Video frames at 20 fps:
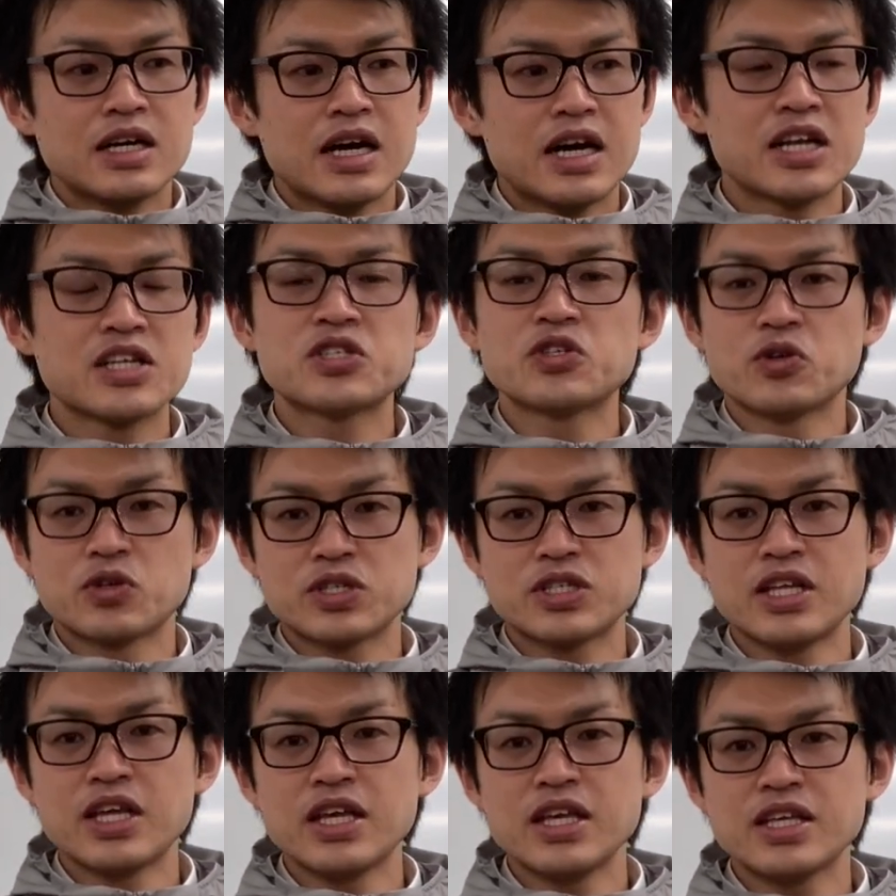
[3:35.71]
話を
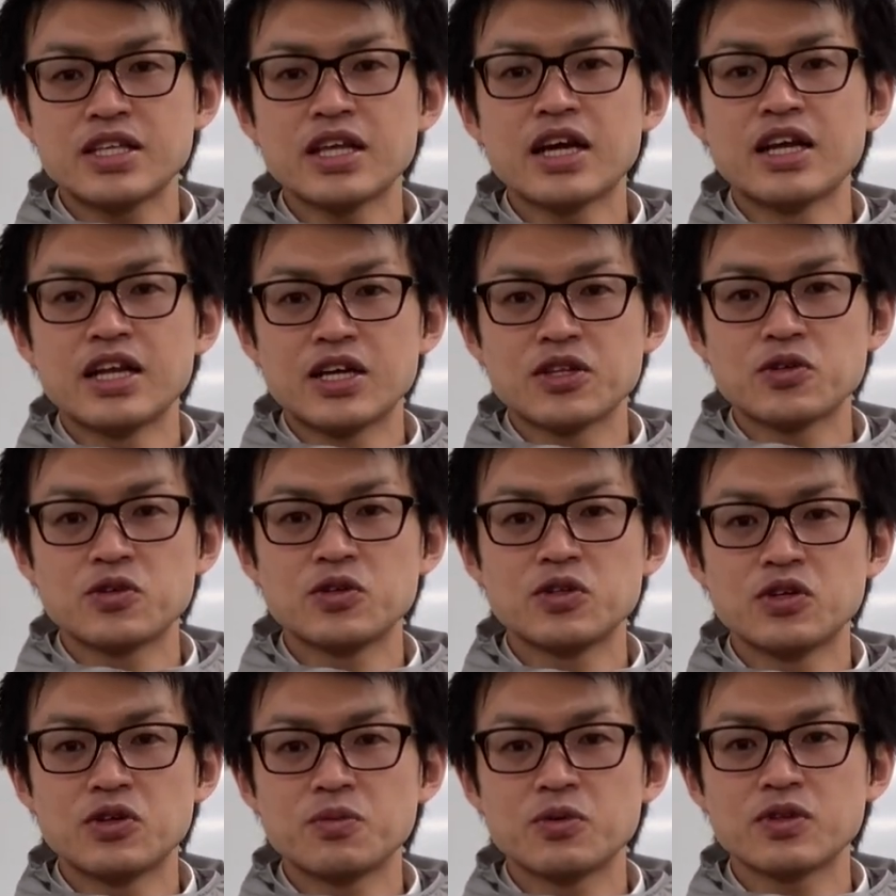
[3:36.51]
していきたいなという
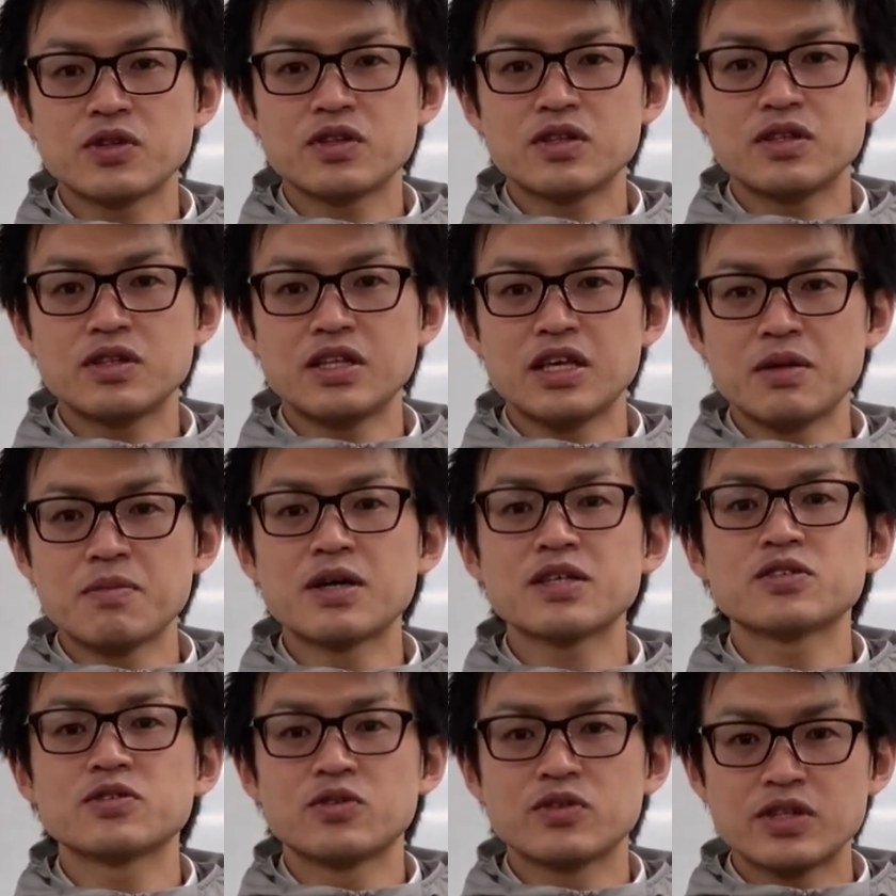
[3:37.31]
ふうに思ってい
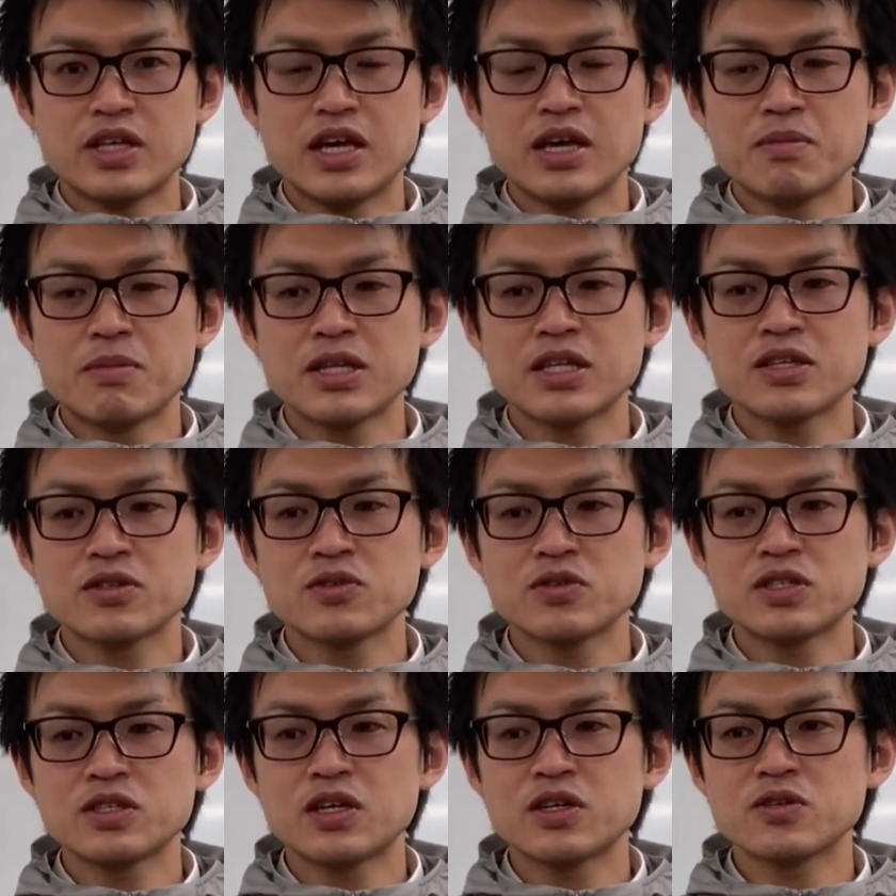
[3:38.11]
ますので、また
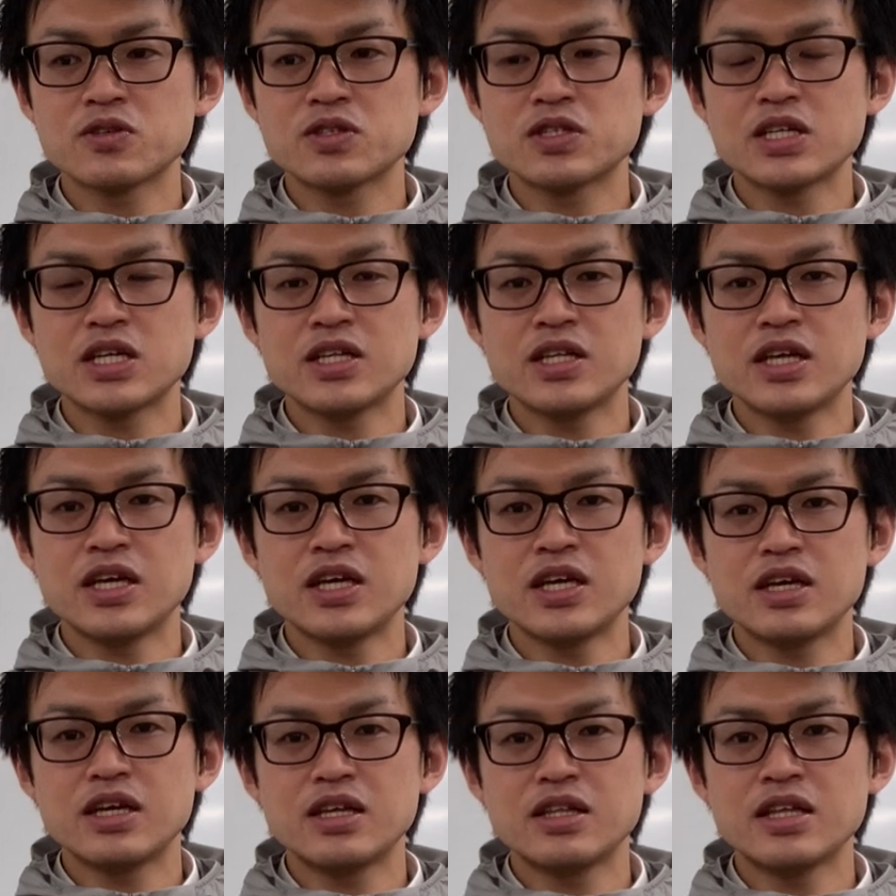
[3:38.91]
そちらはそちら
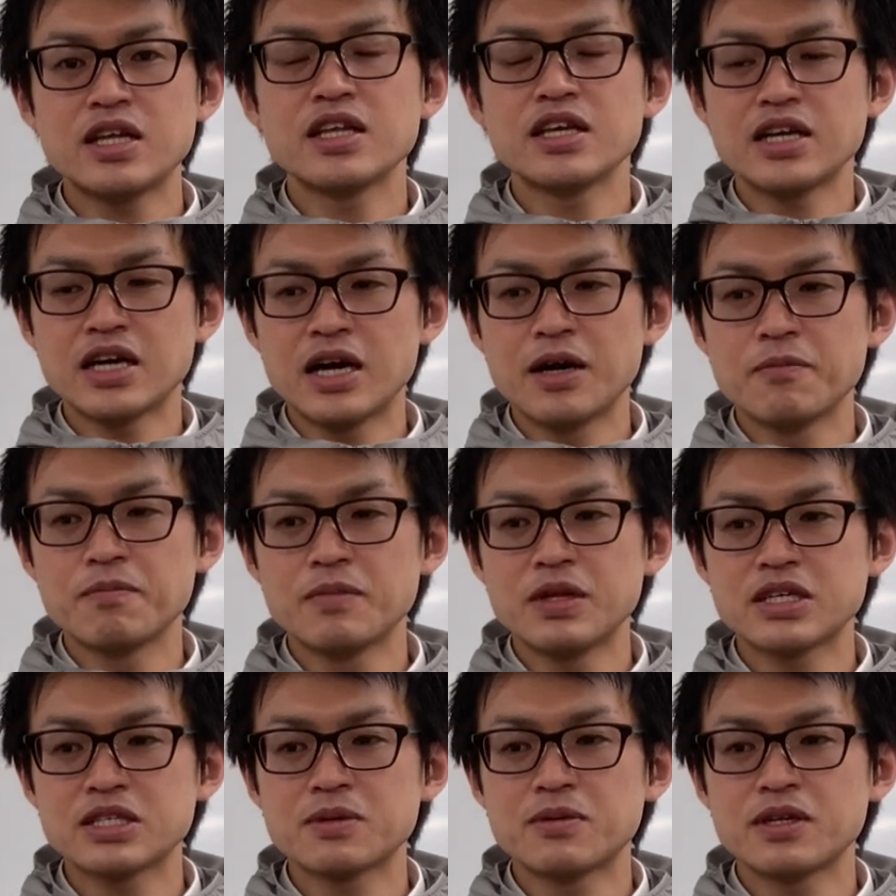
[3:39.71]
で何か
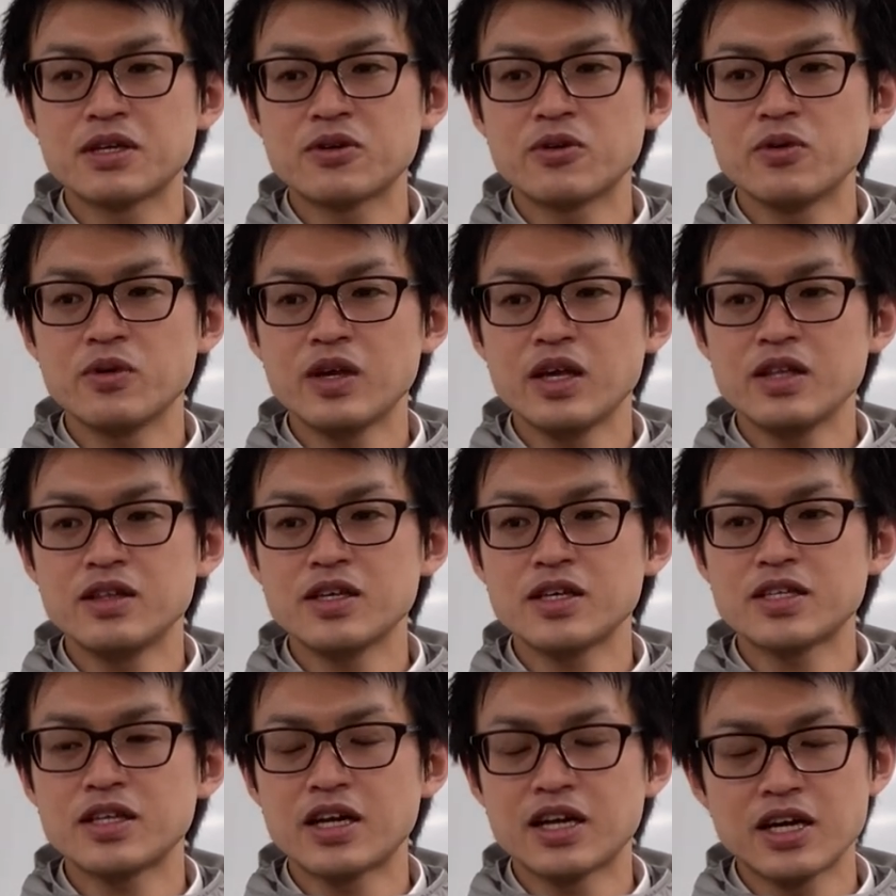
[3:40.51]
皆様に貢献
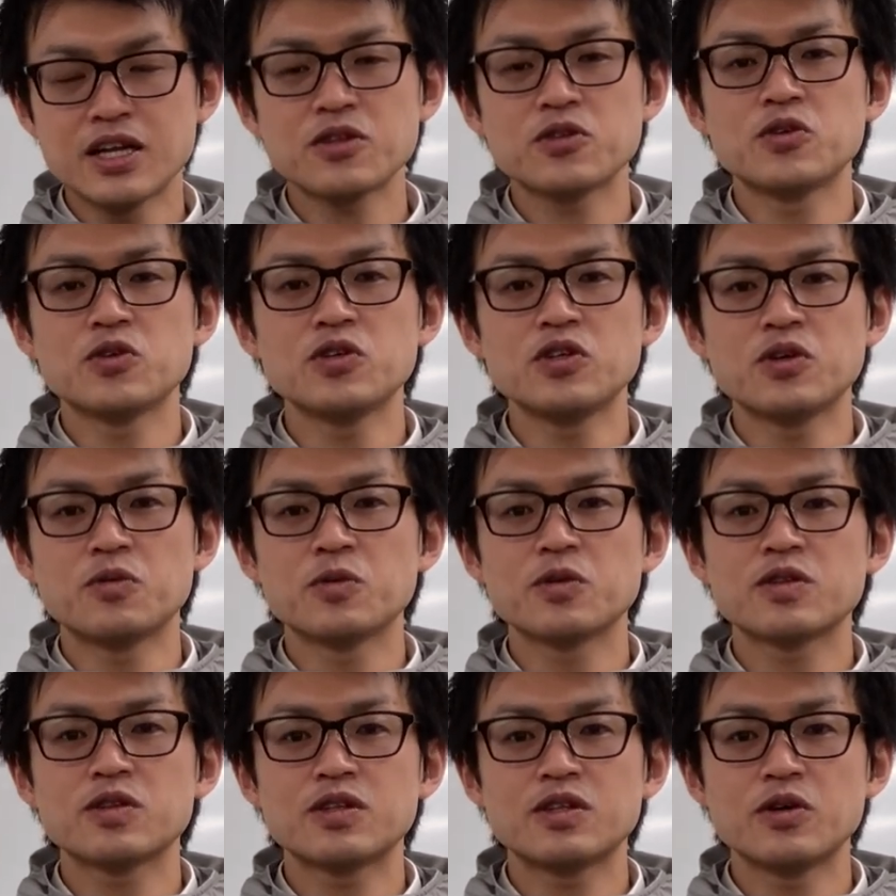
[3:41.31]
できたらなというふうに
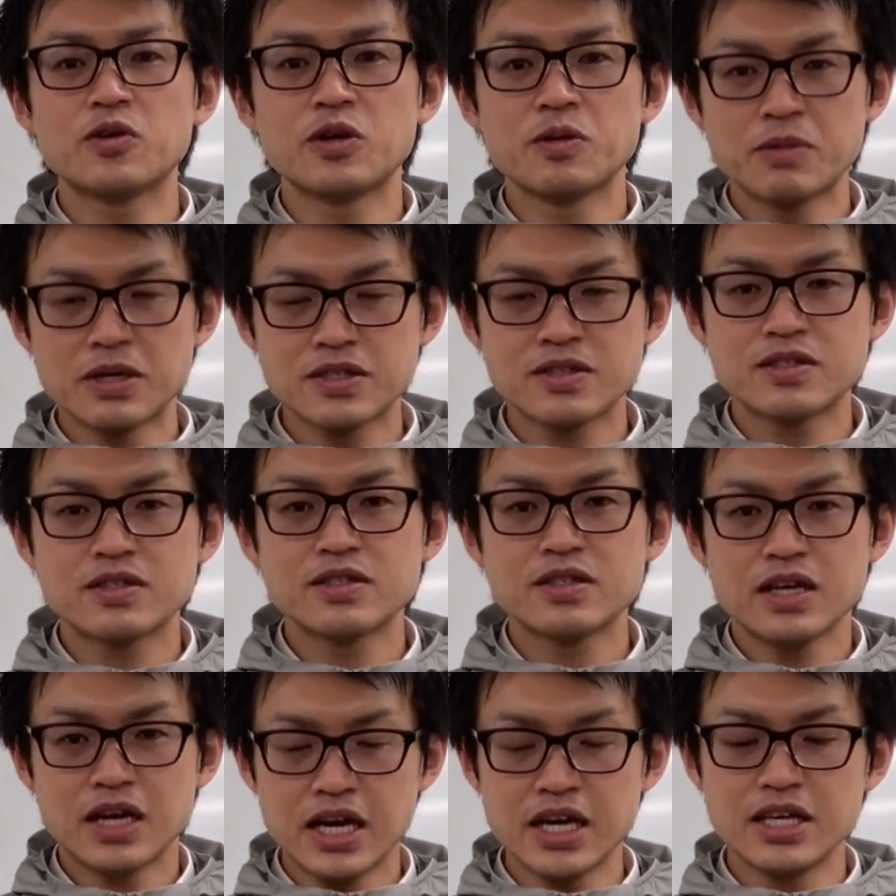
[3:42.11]
思っておりま
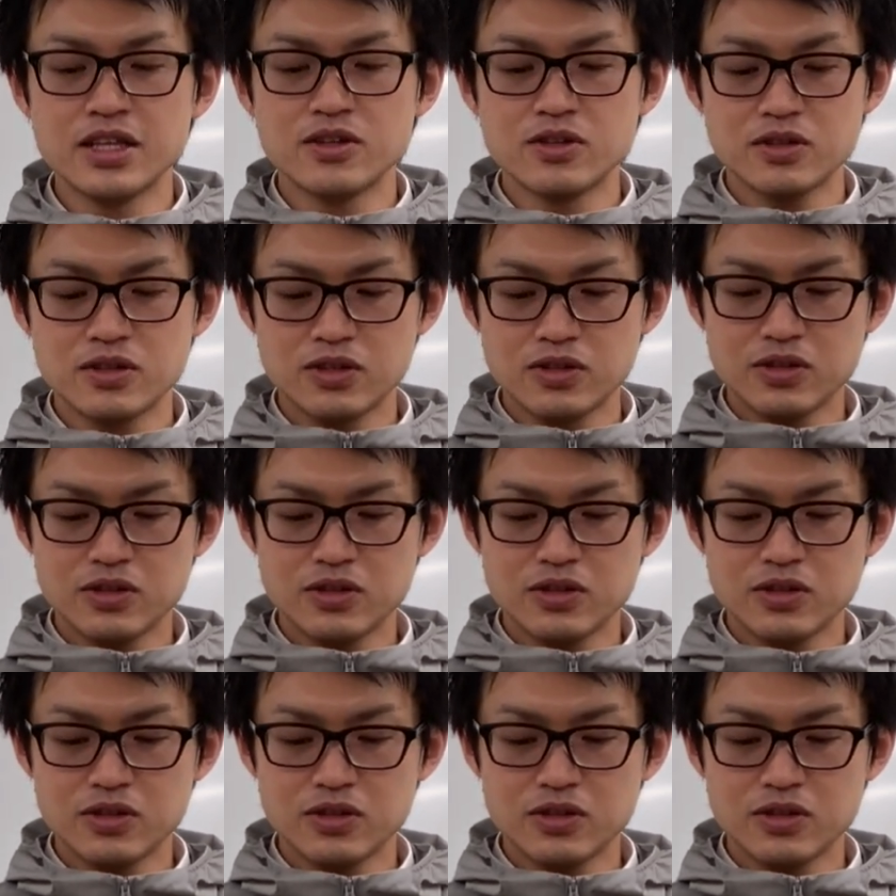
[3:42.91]
す。はい。